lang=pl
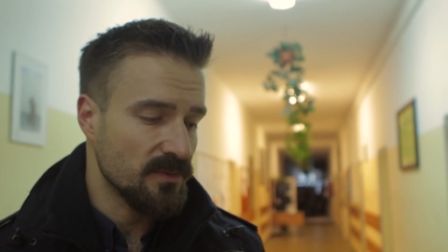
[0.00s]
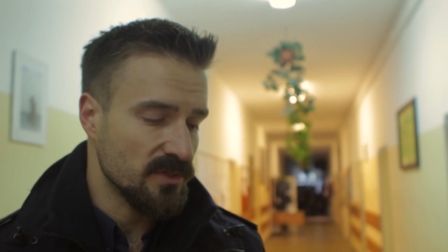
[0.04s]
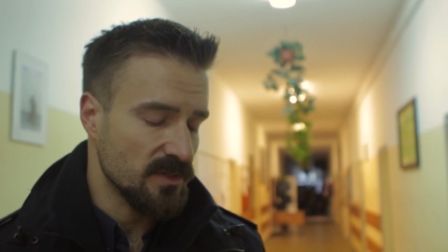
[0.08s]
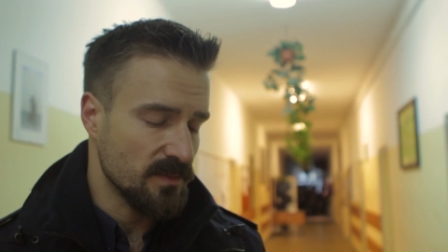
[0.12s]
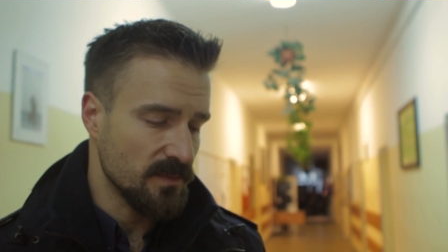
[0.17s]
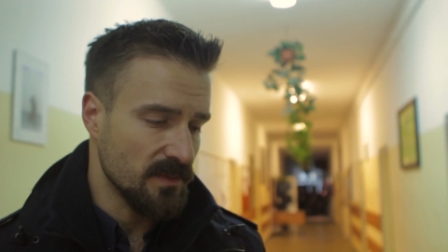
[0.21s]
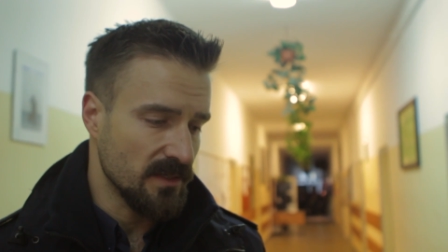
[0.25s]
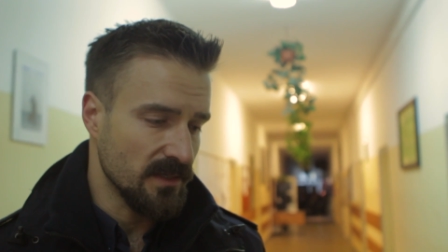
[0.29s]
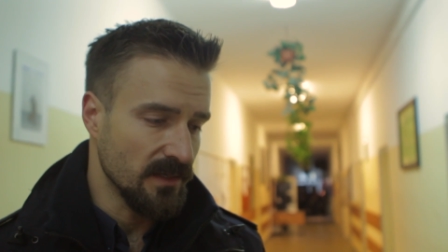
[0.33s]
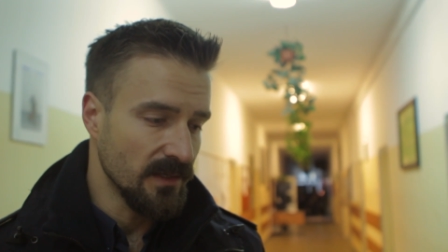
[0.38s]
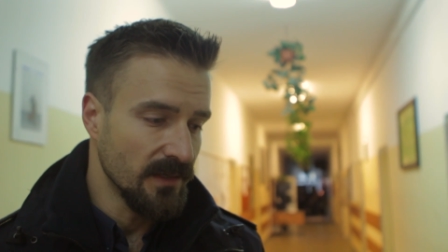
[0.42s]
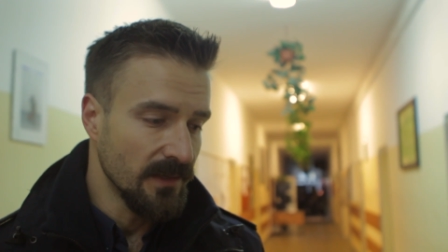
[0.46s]

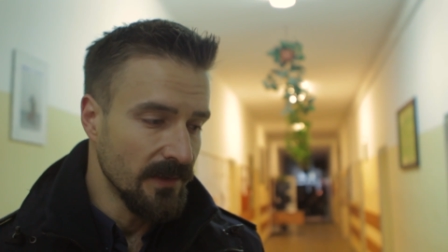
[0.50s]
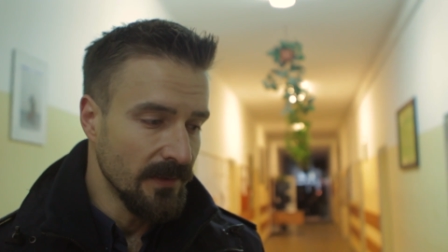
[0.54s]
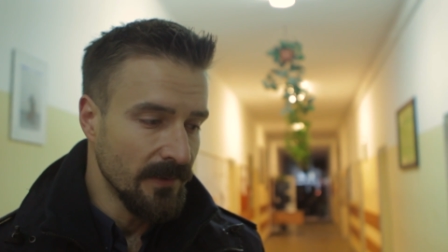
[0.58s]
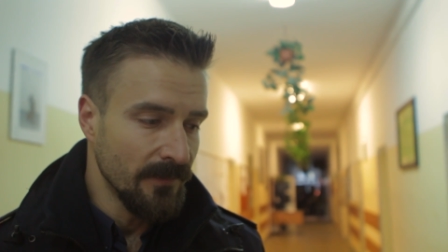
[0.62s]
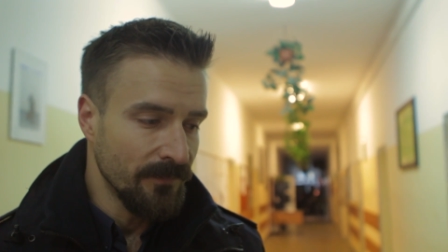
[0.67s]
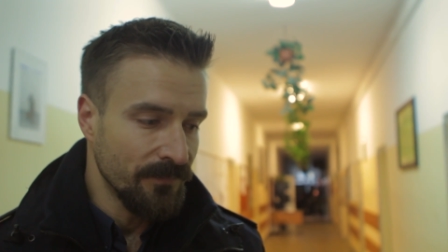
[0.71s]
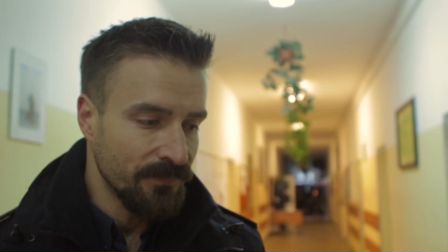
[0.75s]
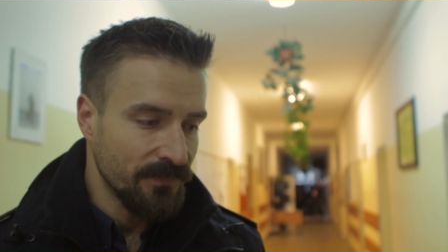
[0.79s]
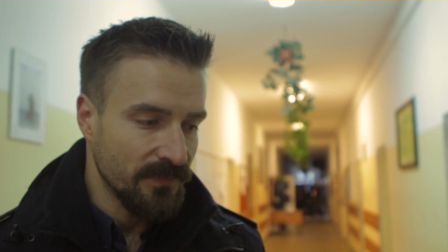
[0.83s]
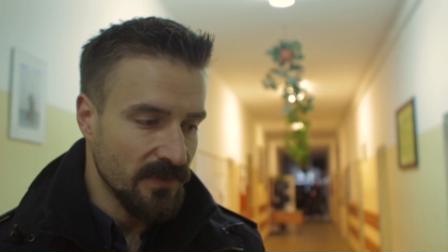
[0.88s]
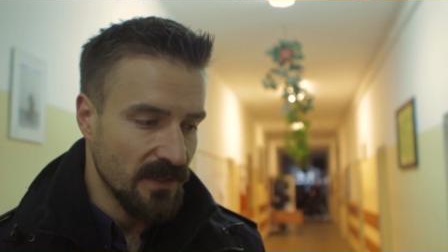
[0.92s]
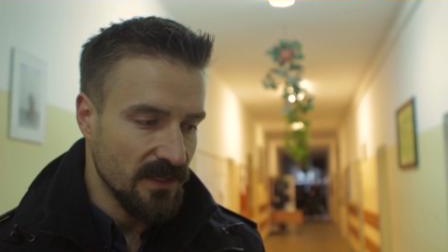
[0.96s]
poziomie
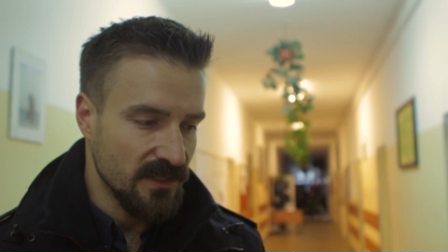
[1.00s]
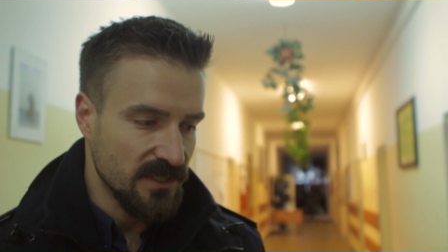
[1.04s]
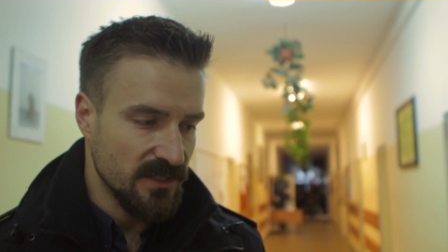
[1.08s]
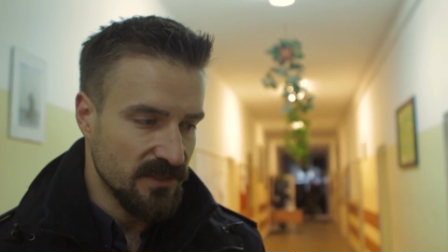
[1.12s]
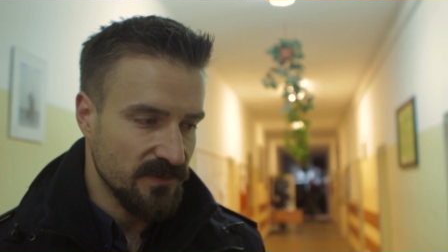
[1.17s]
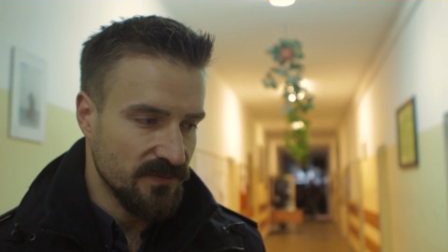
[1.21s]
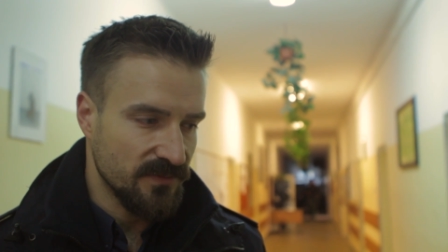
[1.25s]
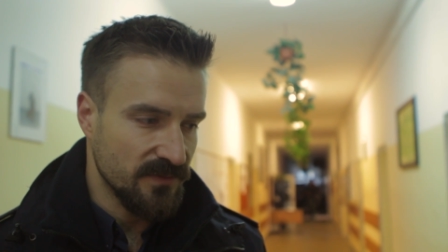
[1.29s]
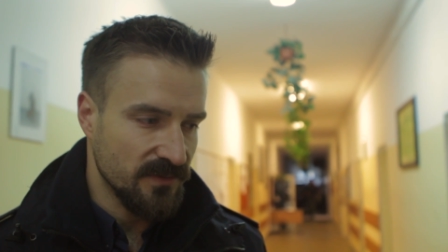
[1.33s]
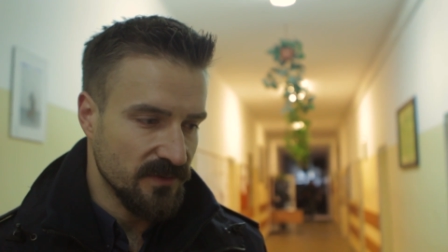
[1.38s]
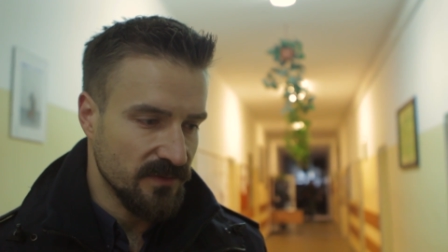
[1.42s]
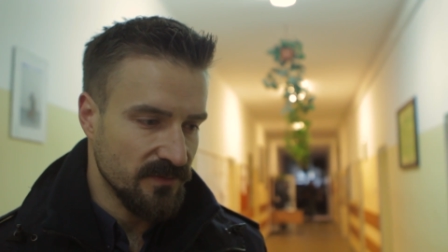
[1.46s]

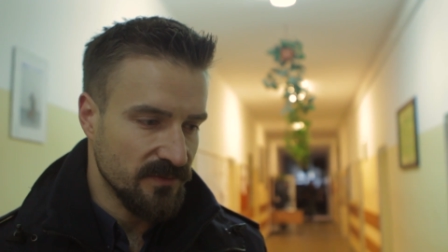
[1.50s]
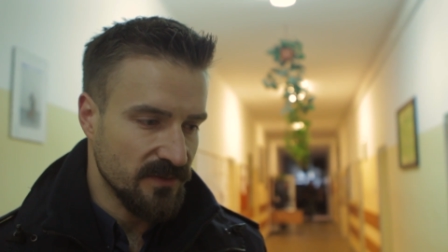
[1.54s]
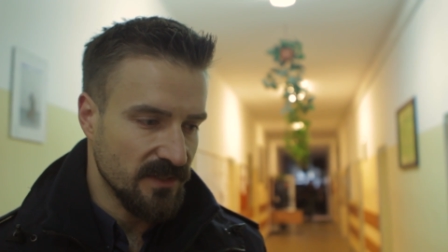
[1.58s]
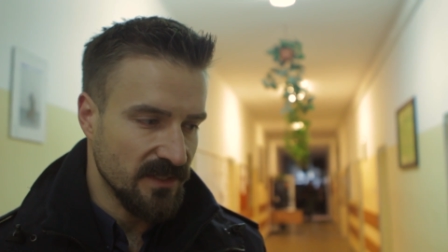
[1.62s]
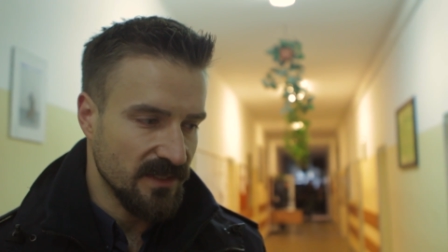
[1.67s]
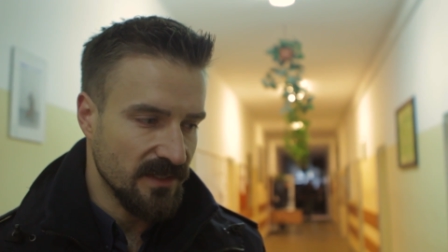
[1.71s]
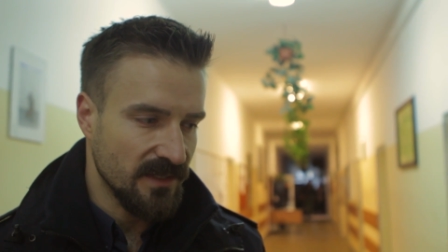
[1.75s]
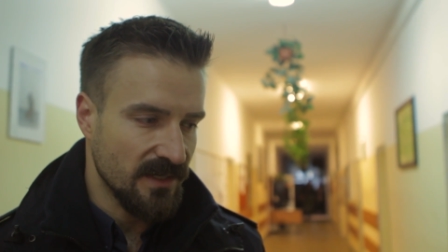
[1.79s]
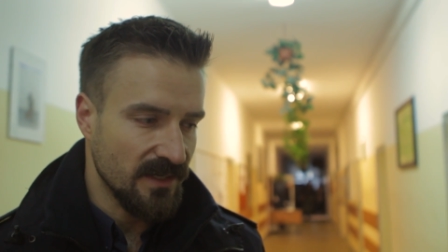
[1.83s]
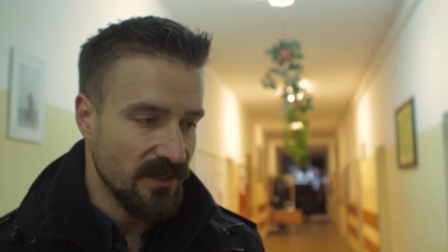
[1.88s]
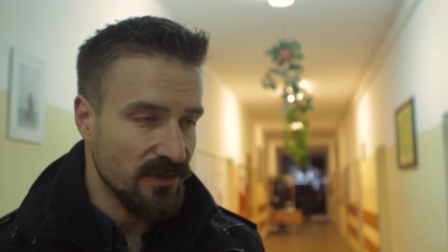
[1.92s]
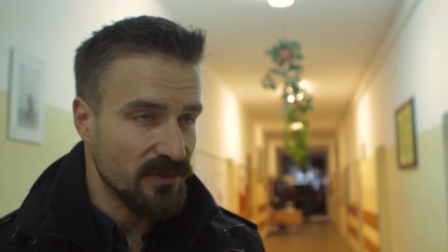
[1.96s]
gdzieś w, w
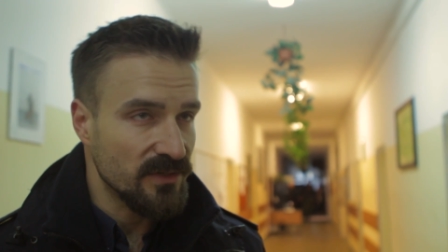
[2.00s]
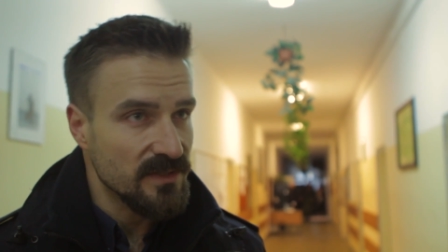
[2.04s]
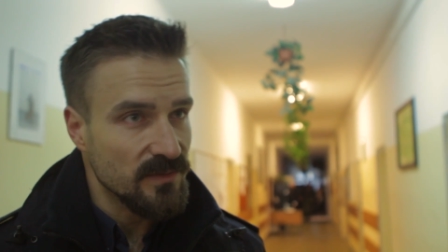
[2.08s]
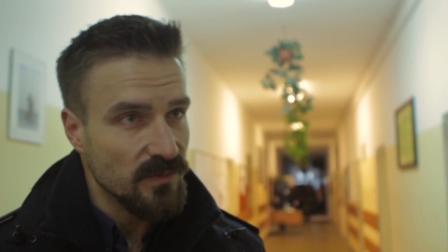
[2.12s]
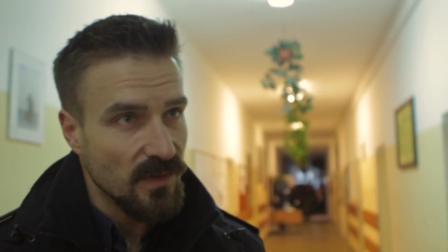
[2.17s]
tej rejony